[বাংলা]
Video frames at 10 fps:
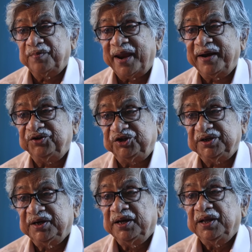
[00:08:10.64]

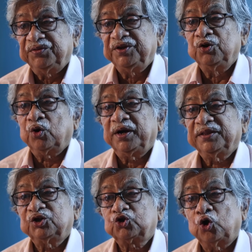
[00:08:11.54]
ব্যানার্জি তিনি
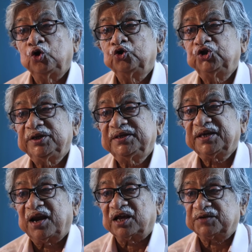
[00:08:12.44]
ওখানেতে শল্য
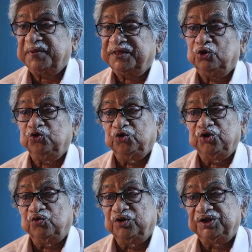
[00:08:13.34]
চিকিৎসার হাসপাতালও
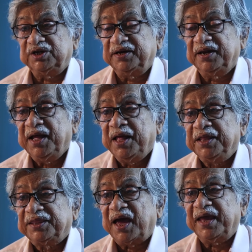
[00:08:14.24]
তৈরি করেছিলেন
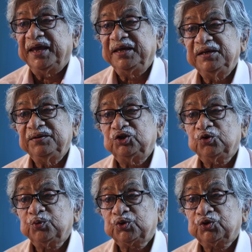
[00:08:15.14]
তা এই
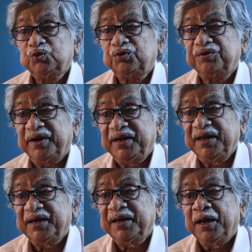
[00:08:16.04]
সমস্ত
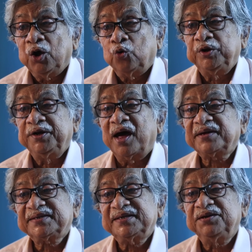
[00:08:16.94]
ট্রেনিংয়ে উনি
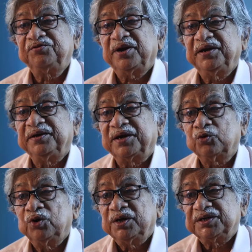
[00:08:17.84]
নার্সিং
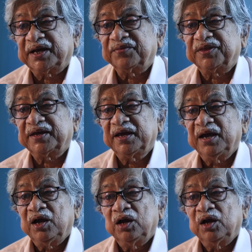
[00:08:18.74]
ট্রেনিংটাও সেখান থেকে